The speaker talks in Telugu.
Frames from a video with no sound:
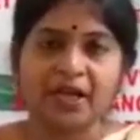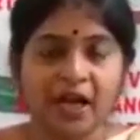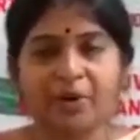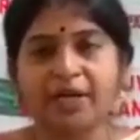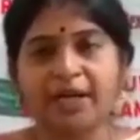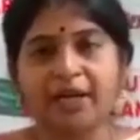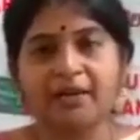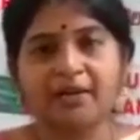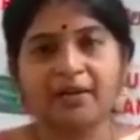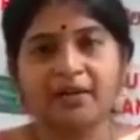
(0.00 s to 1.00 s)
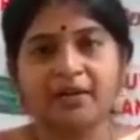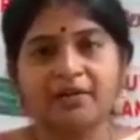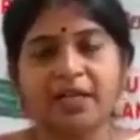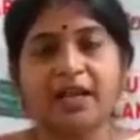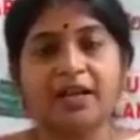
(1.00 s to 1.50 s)
కాబట్టి
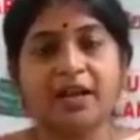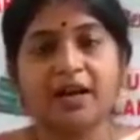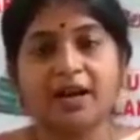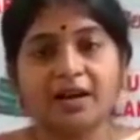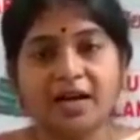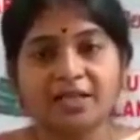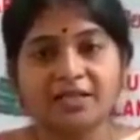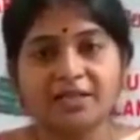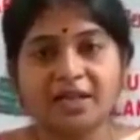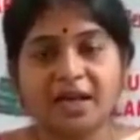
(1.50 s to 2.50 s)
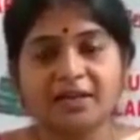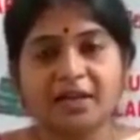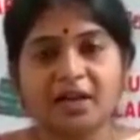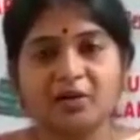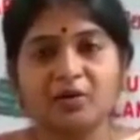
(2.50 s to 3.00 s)
తెలంగాణ రాష్ట్ర
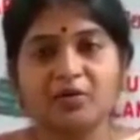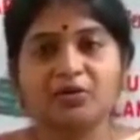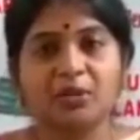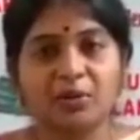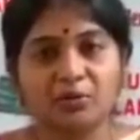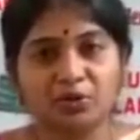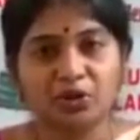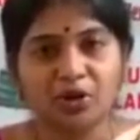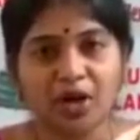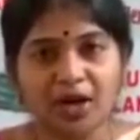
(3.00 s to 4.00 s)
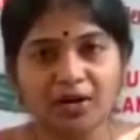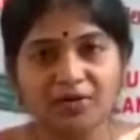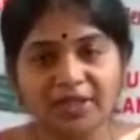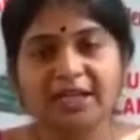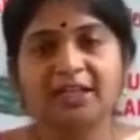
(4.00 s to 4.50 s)
సాధనలో తమ ఉద్యోగాలను
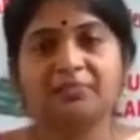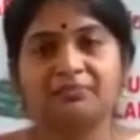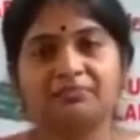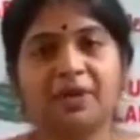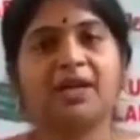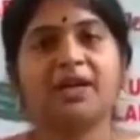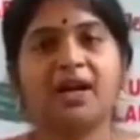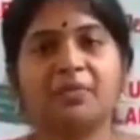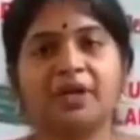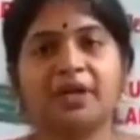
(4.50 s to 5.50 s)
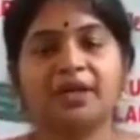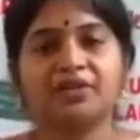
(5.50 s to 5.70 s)
సైతం పనంగా పెట్టి